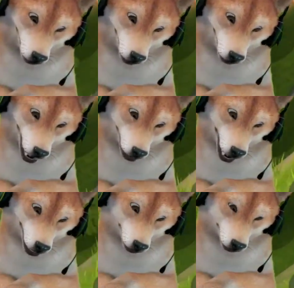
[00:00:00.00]
Oke,
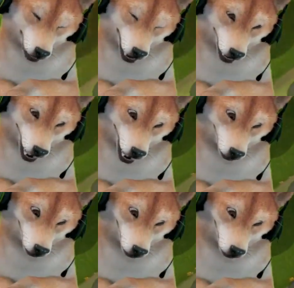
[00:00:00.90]
kalau uh oh, ini dia.
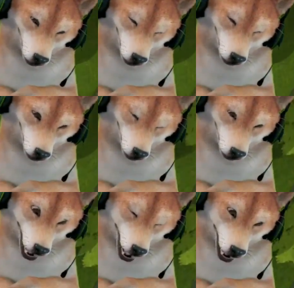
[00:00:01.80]

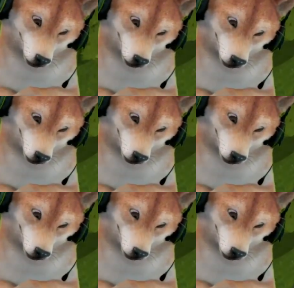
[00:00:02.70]
Ah